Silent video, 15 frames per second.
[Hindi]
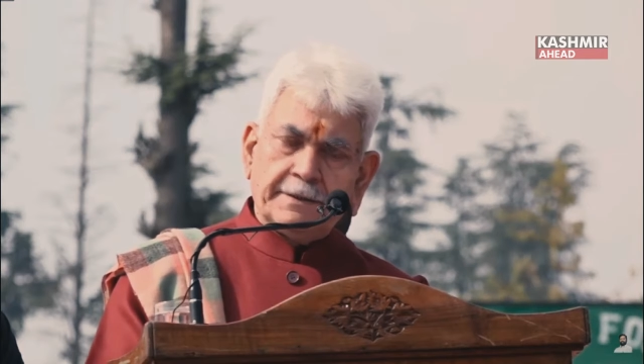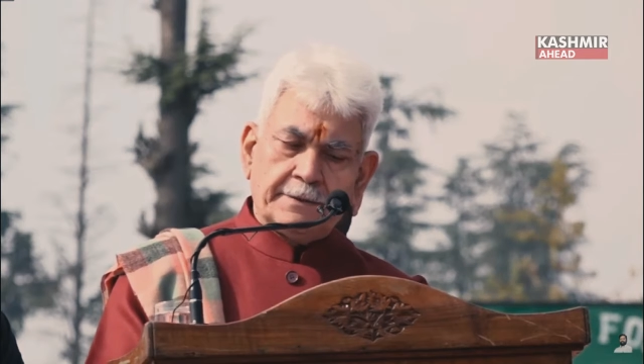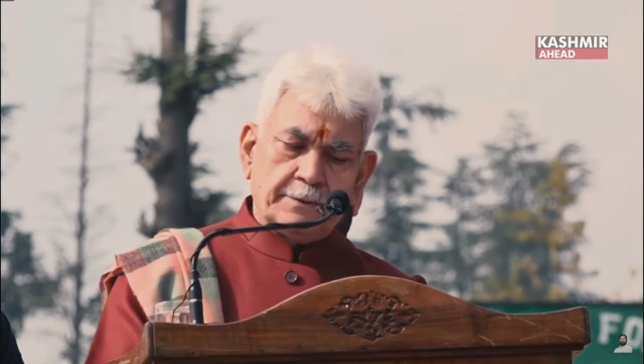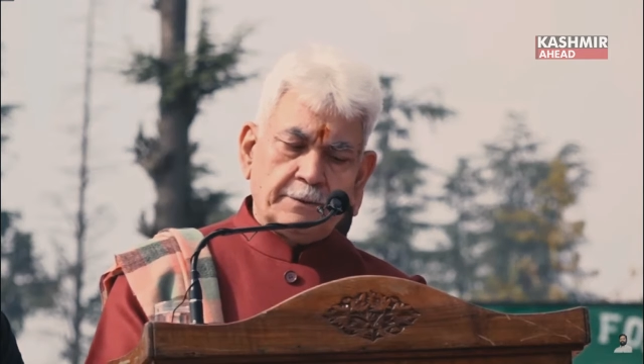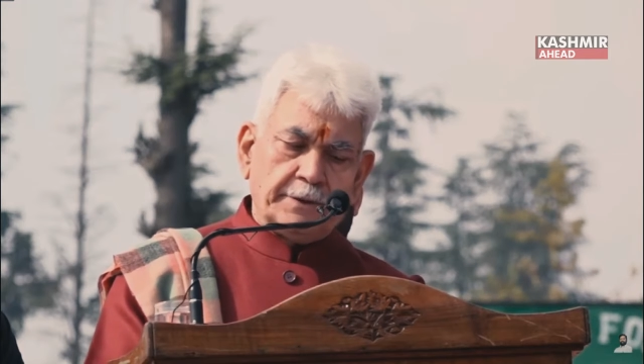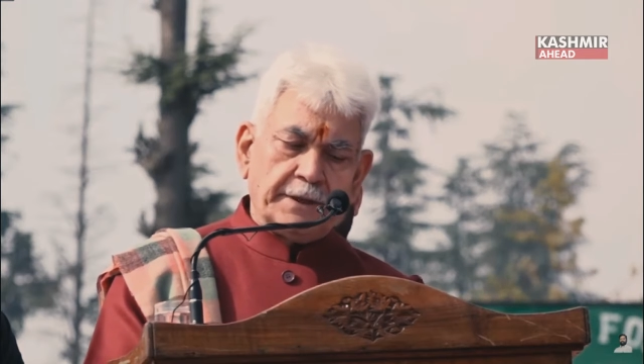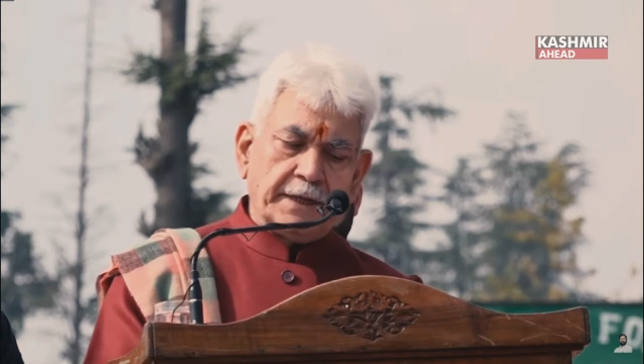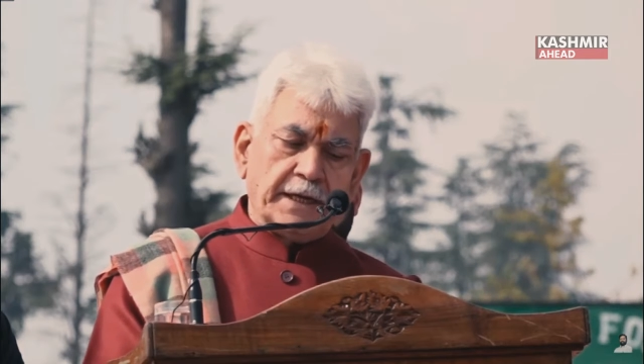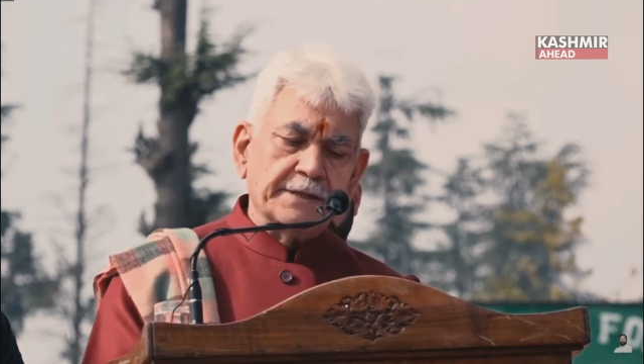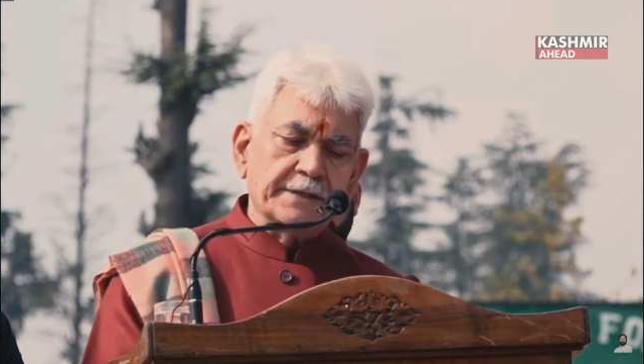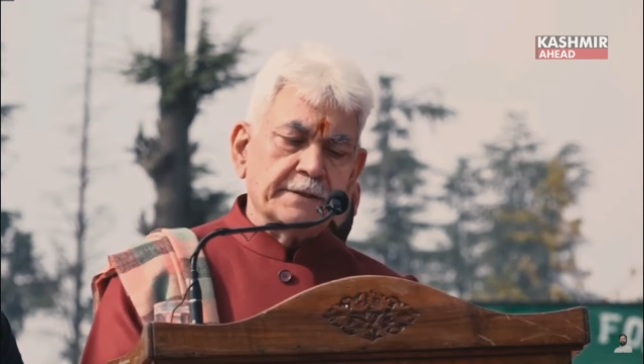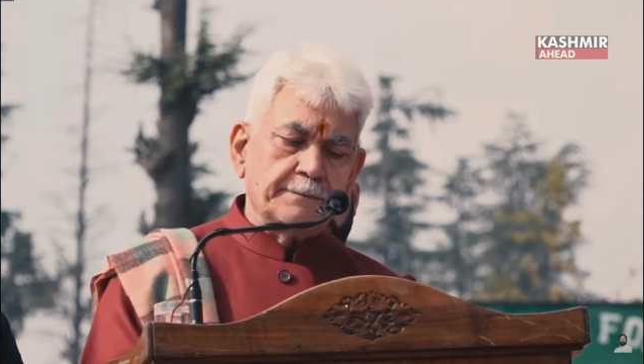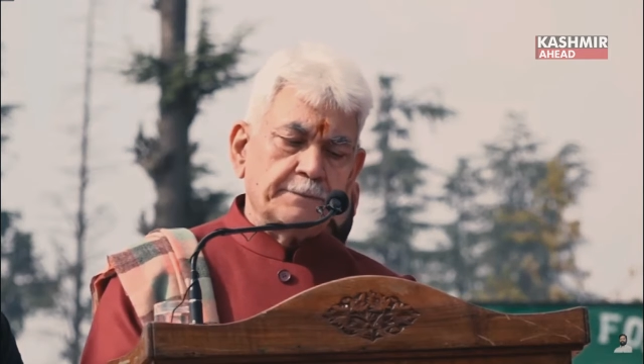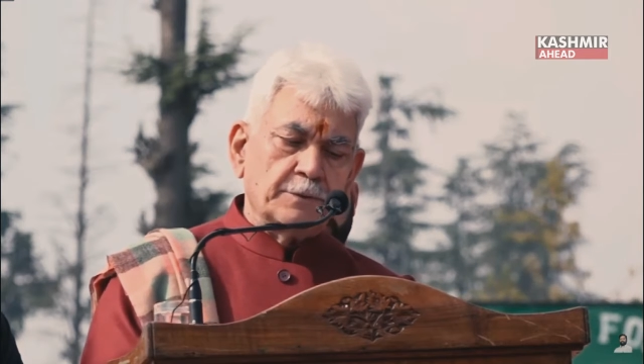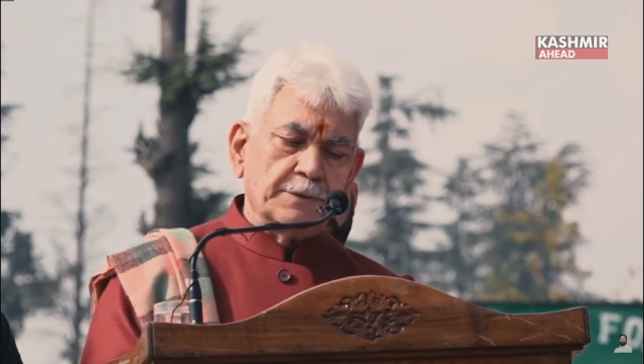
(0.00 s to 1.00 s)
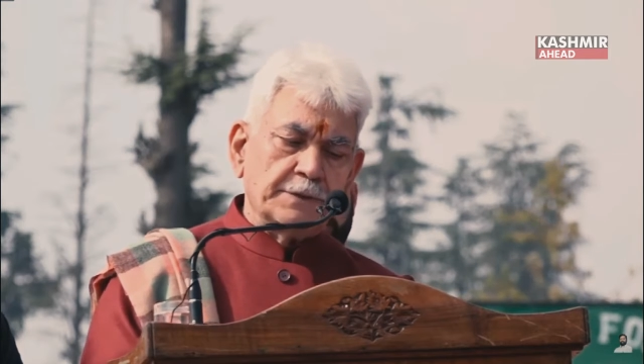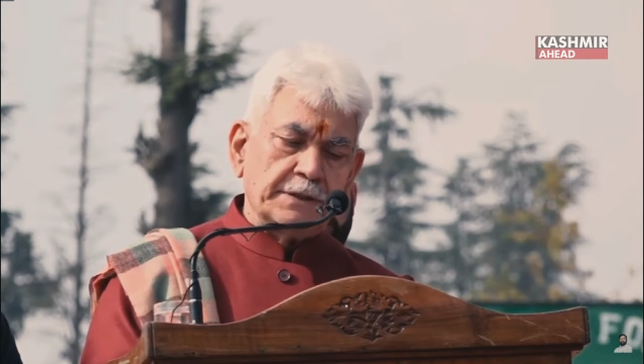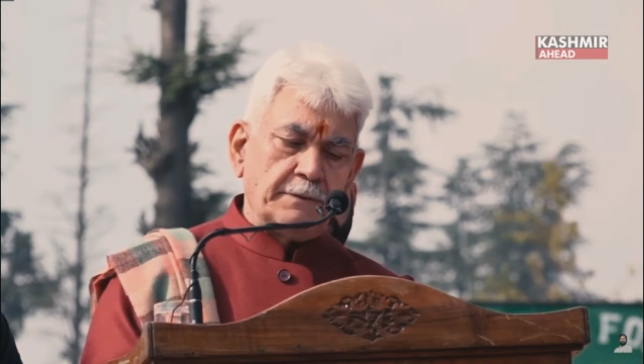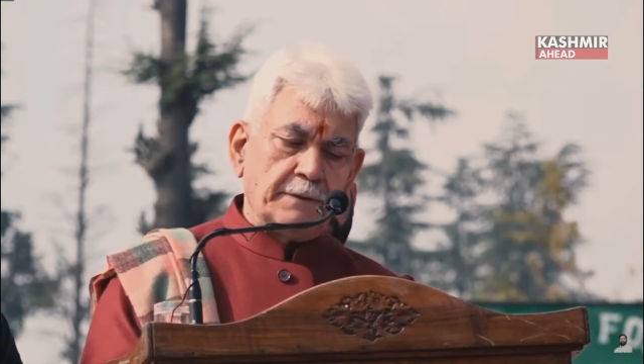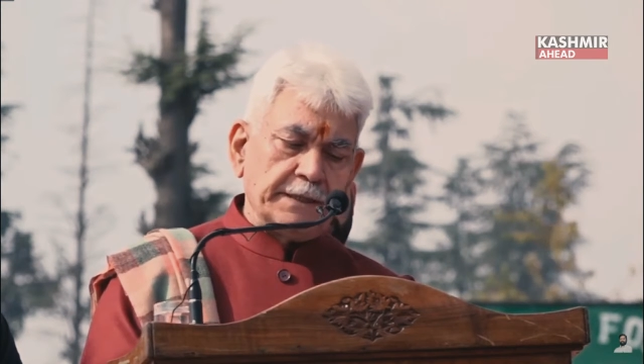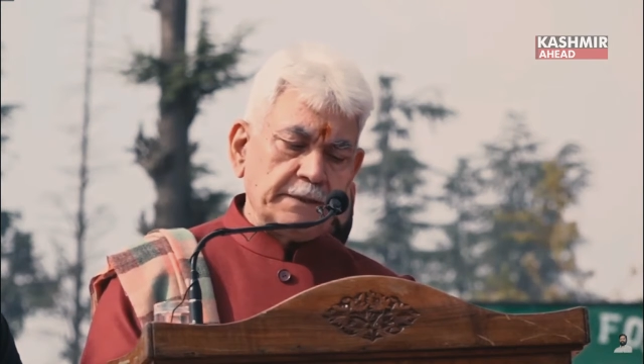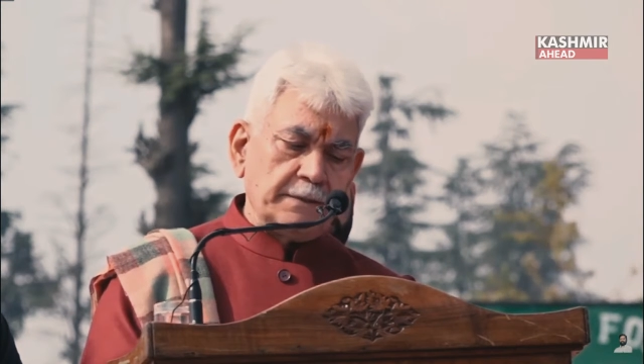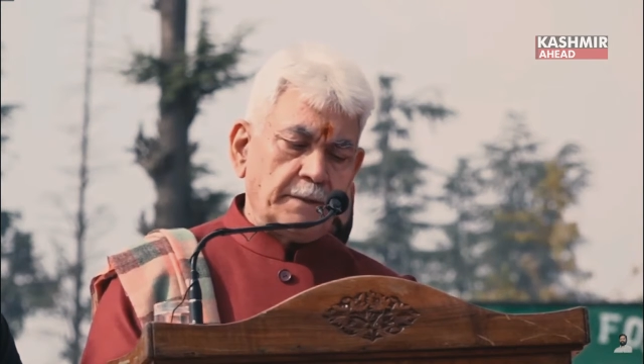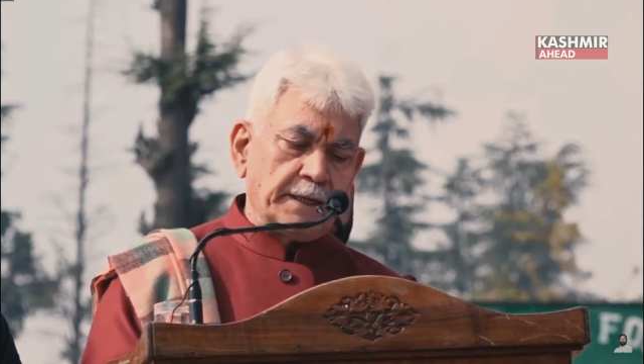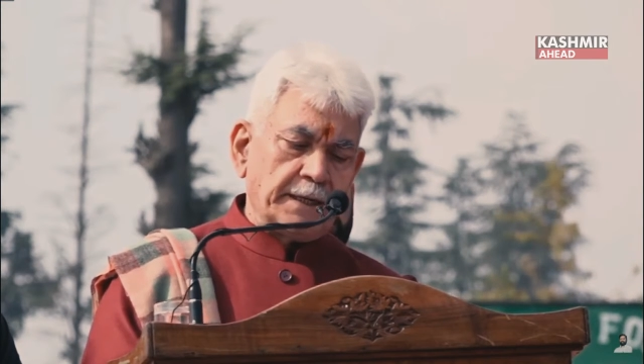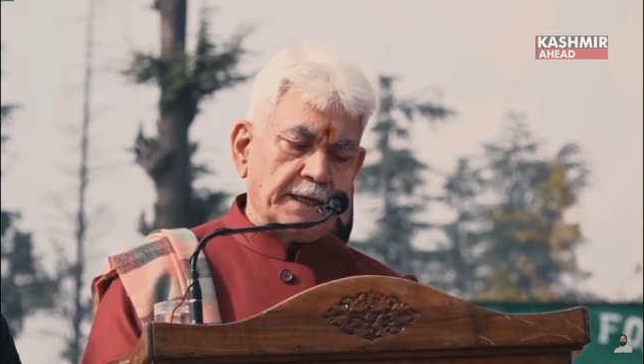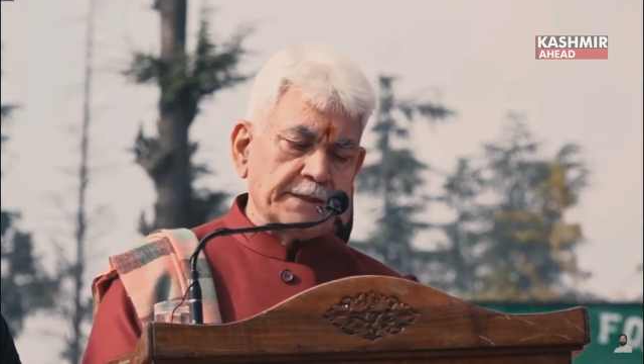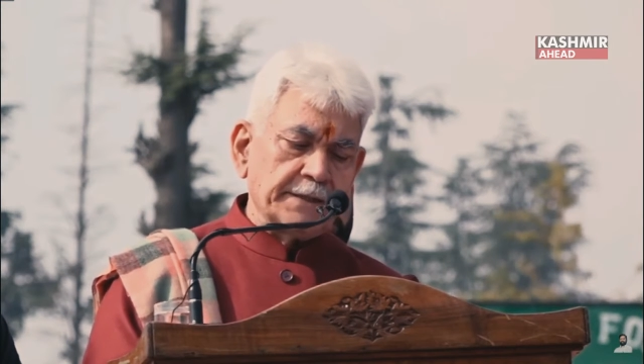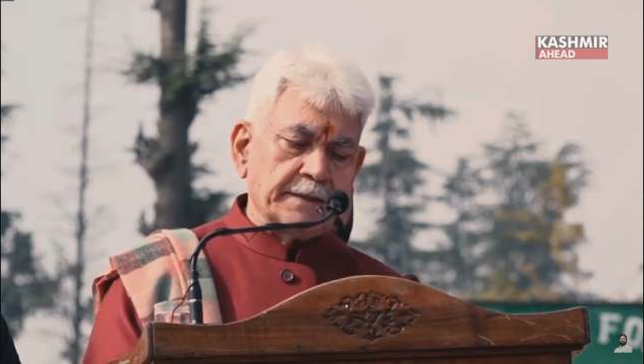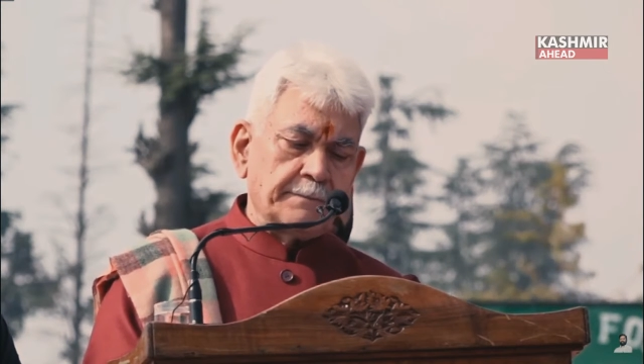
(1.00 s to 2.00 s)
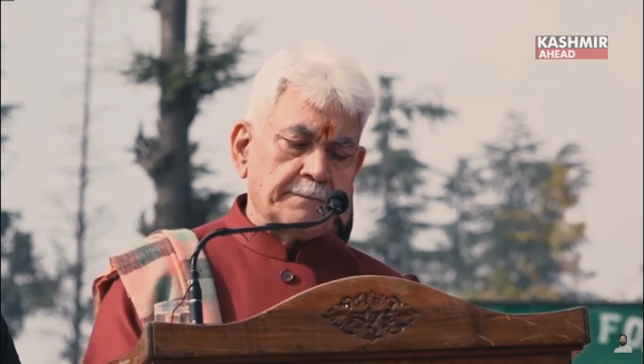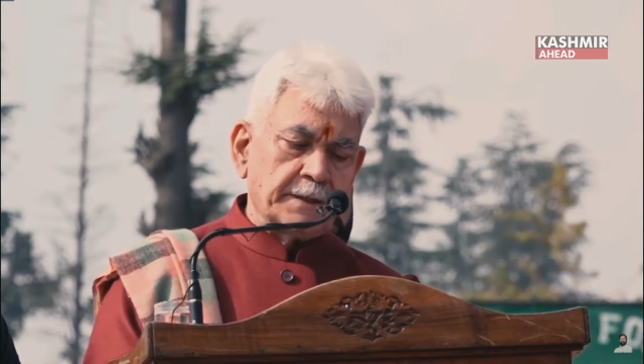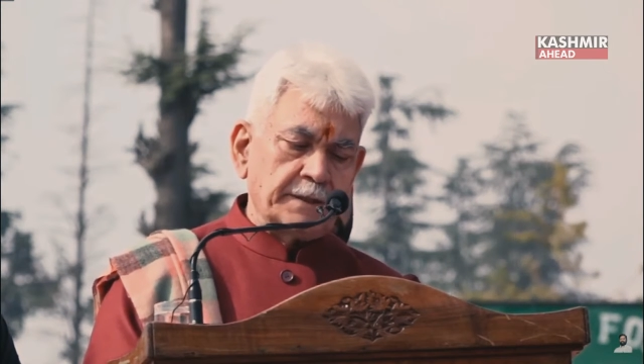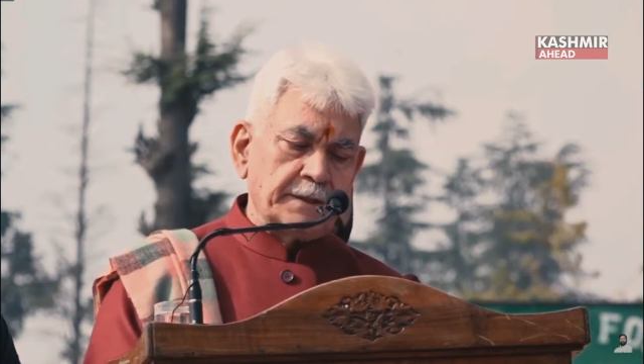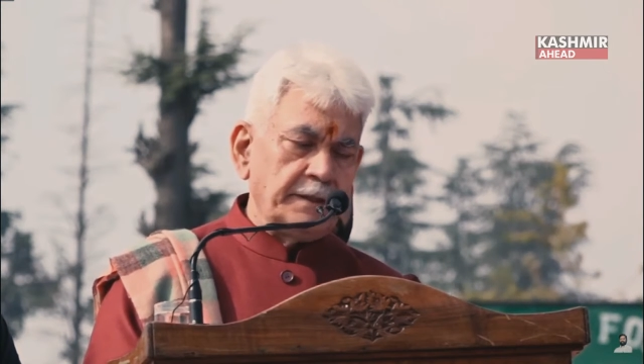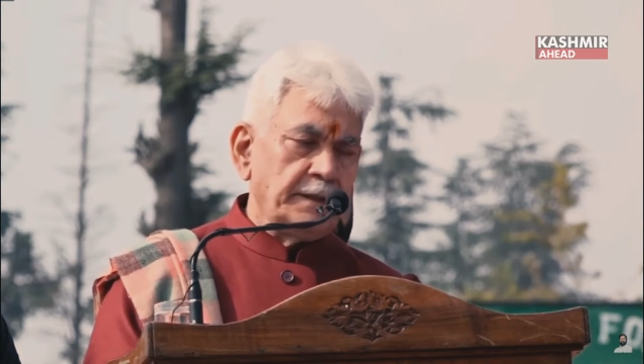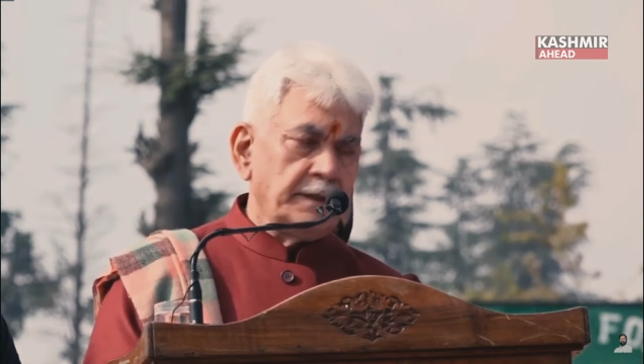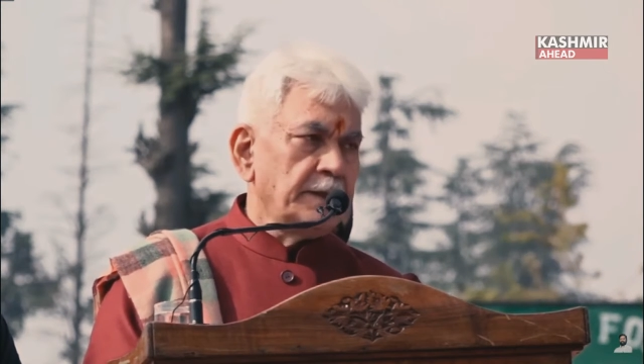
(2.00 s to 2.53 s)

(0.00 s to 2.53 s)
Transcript: तो ये राष्ट्र पुरुष शिवाजी महाराज के प्रति